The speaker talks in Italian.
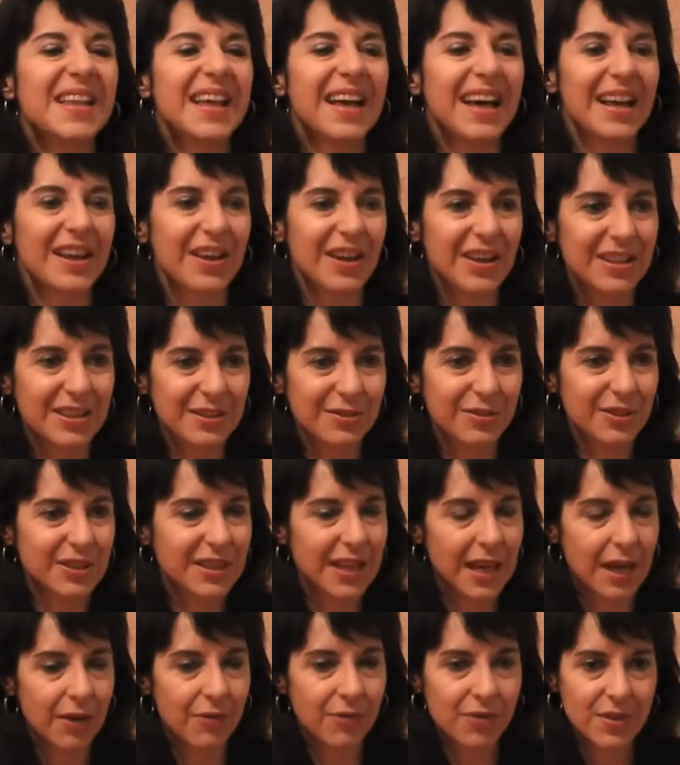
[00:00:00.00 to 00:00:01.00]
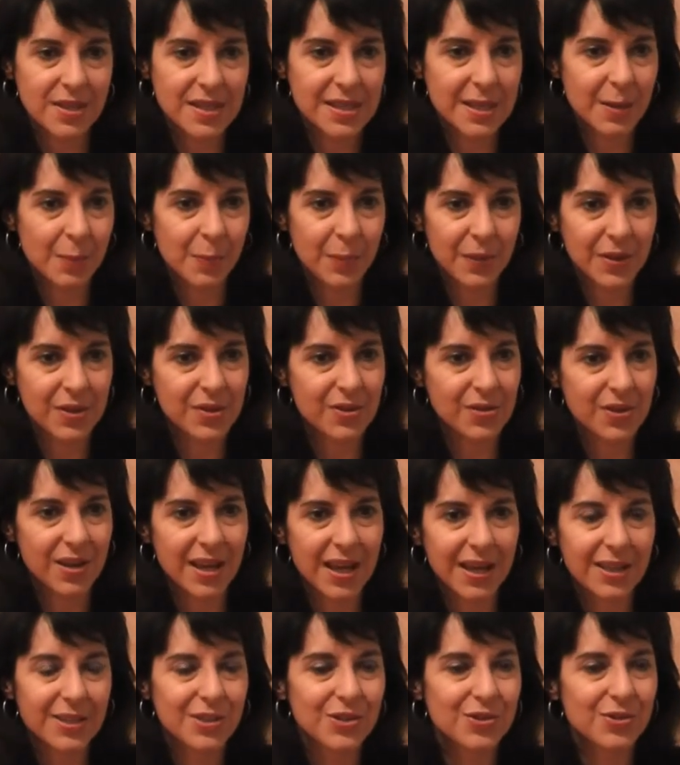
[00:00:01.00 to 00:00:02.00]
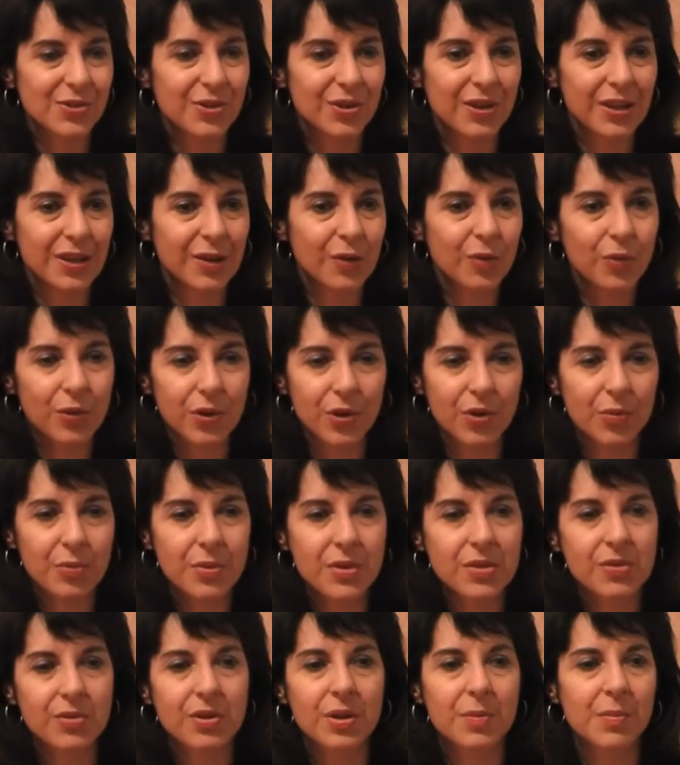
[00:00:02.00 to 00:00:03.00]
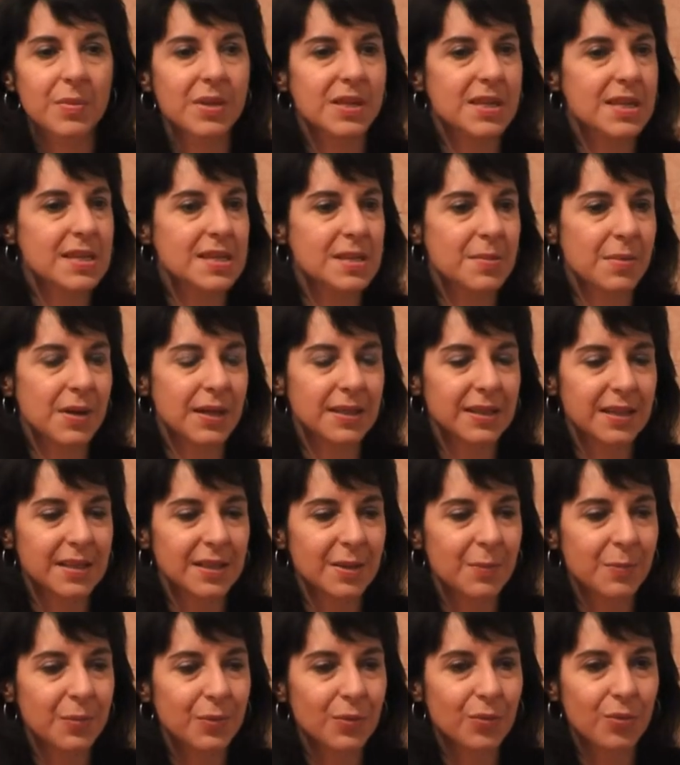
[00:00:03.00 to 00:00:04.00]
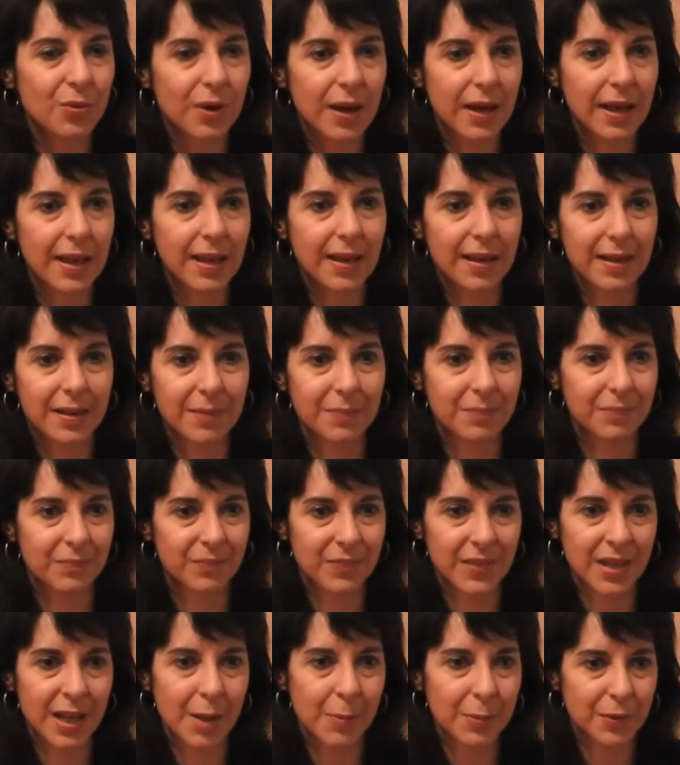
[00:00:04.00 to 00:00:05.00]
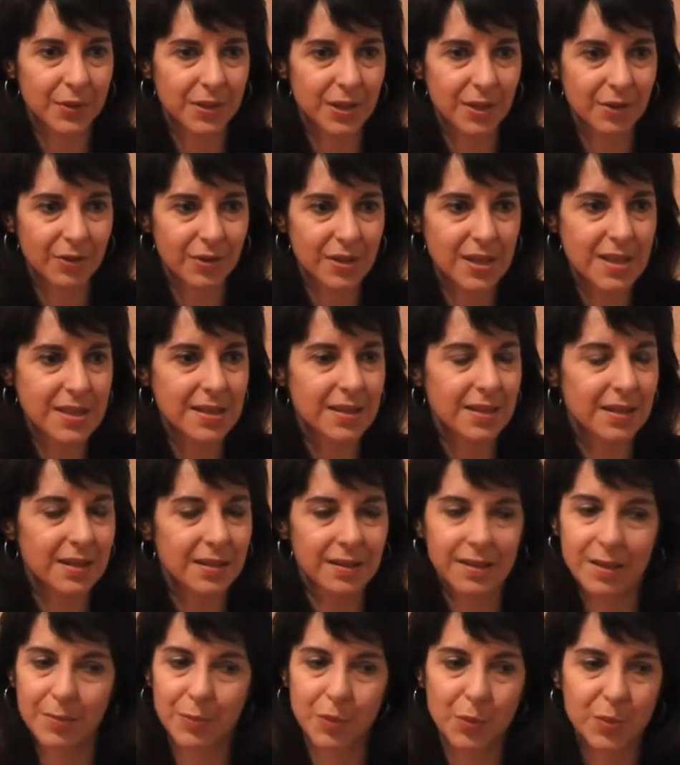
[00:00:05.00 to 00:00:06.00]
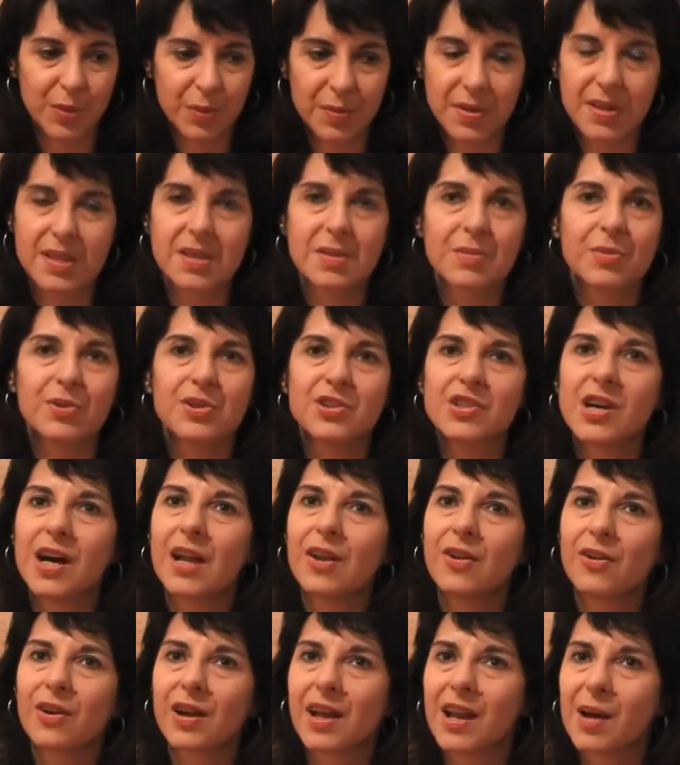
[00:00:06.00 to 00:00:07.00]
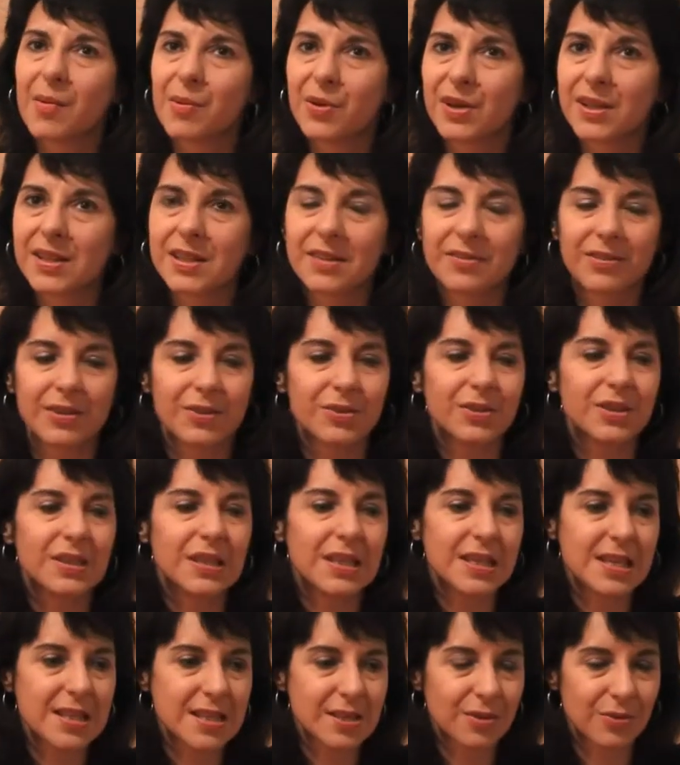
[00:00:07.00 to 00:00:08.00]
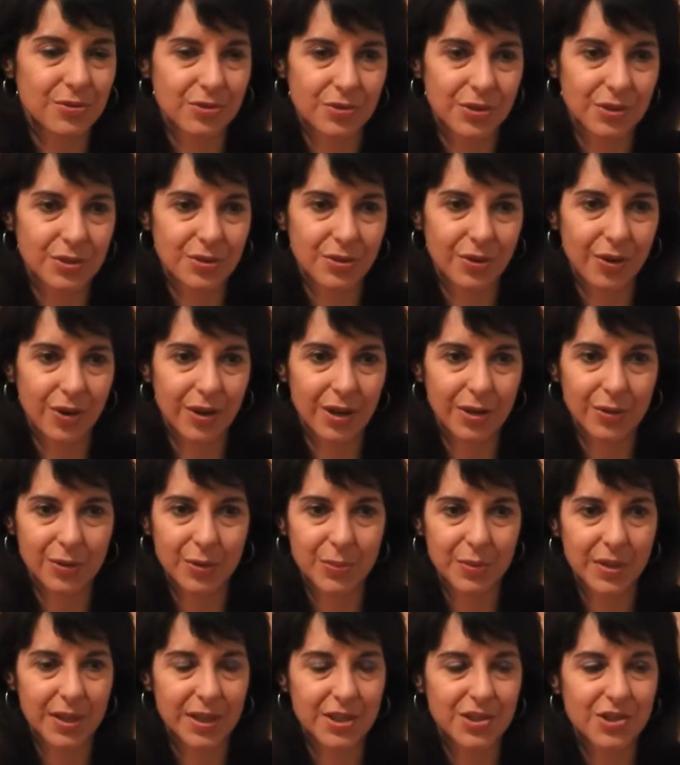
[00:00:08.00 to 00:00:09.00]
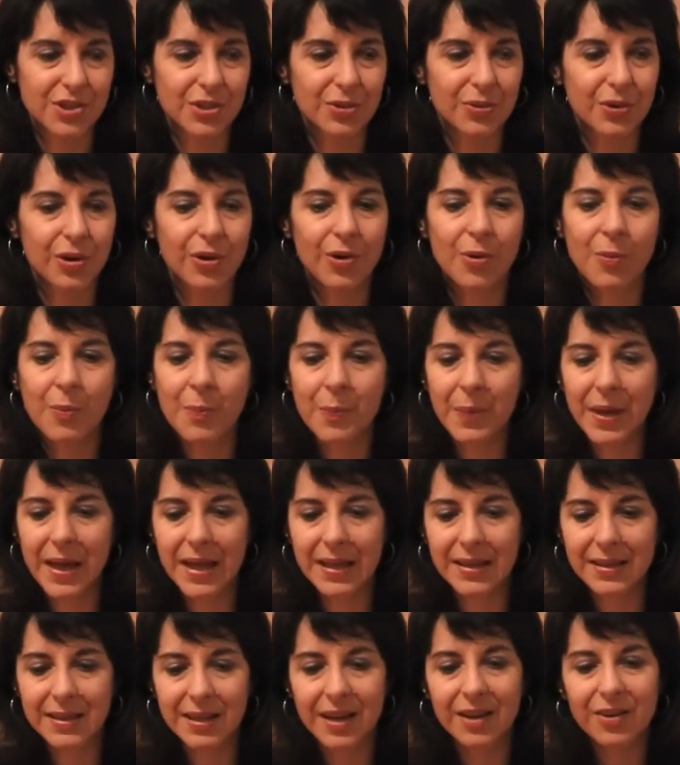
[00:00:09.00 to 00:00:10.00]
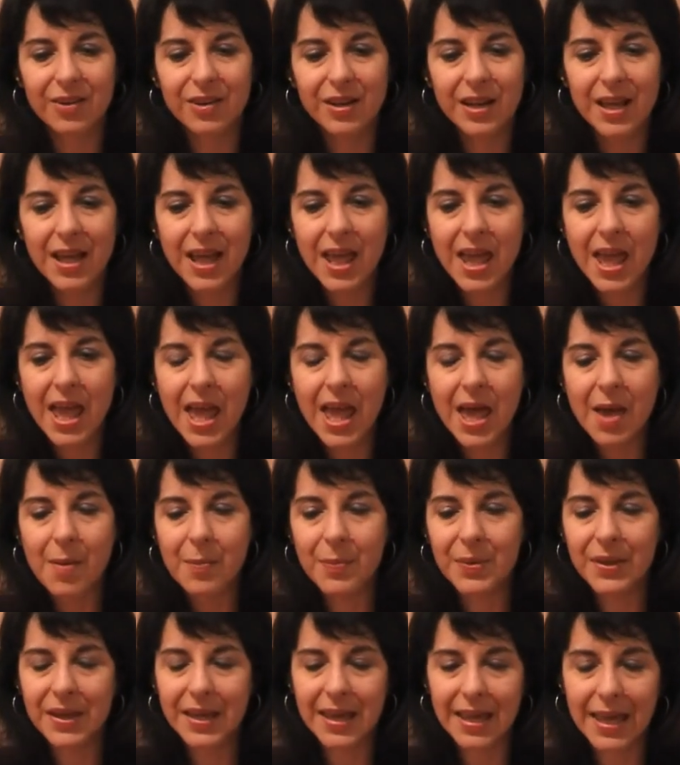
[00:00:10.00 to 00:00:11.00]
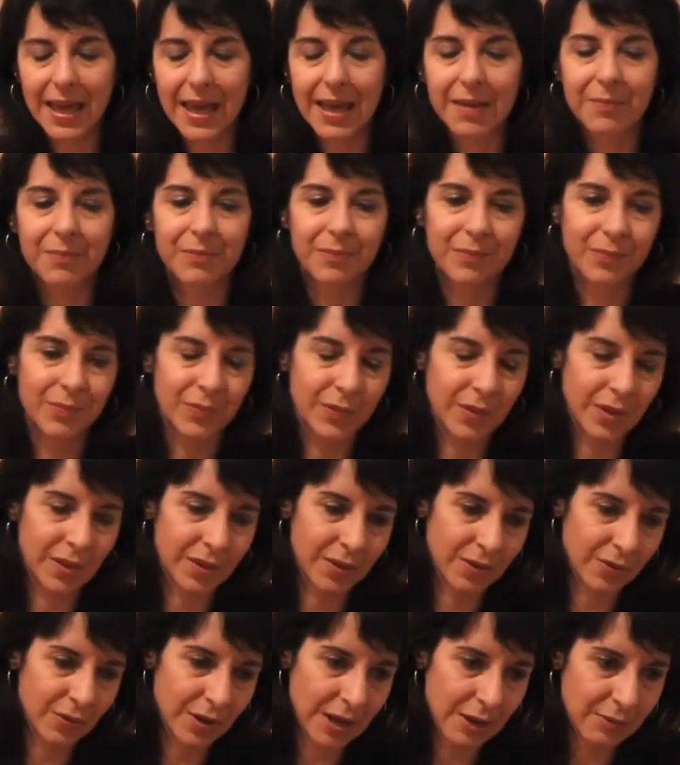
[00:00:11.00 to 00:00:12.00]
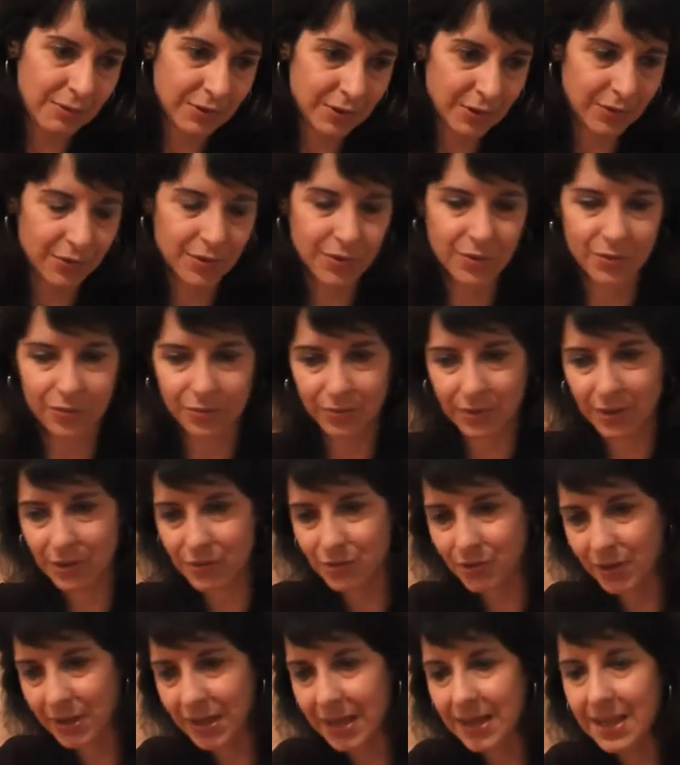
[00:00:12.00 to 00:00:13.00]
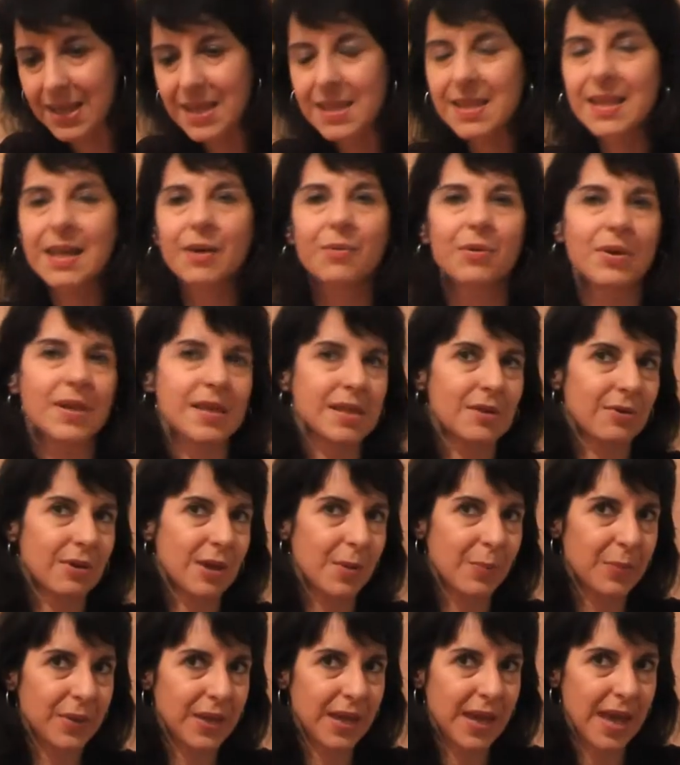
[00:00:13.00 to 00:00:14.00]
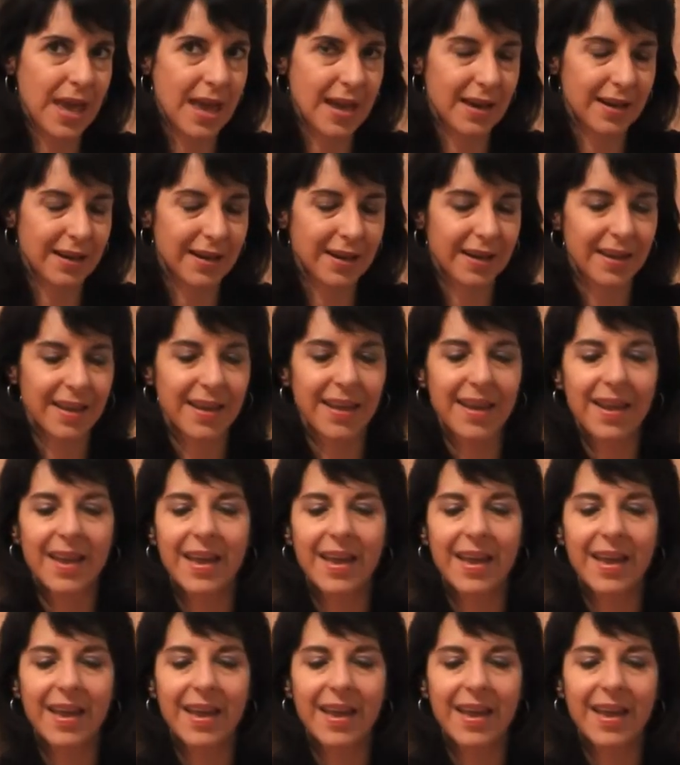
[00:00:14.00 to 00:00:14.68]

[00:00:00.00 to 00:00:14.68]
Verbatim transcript: Allora devo dire che forse il personaggio in cui io mi sono immedesimata di più è il, la protagonista del mio primissimo giallo, che è La morte fa notizia, uscito nel 2005 con Pendragon, perché un, io sono una giornalista e questa è una PR,